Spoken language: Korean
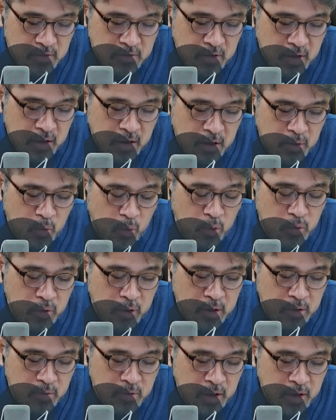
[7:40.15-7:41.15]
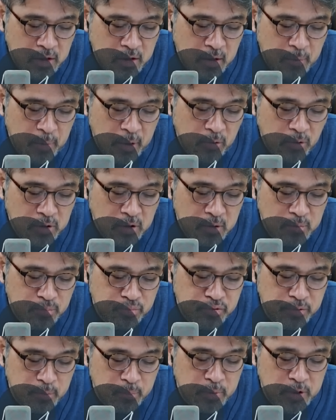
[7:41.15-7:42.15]
제가 고등학교 다닐 때 배웠던
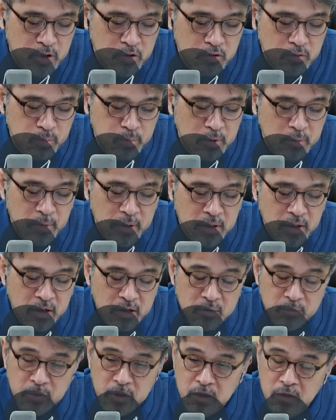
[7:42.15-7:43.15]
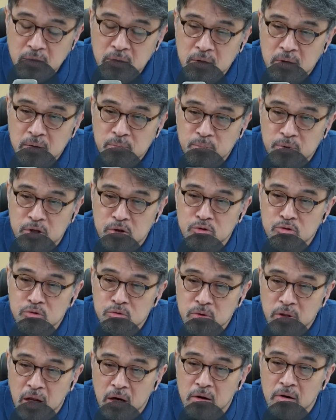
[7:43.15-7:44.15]
비유법에 따르면
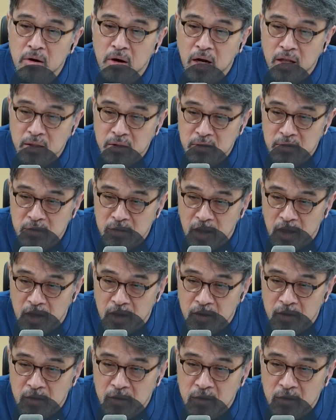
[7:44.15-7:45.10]
비유는 될 것 같은데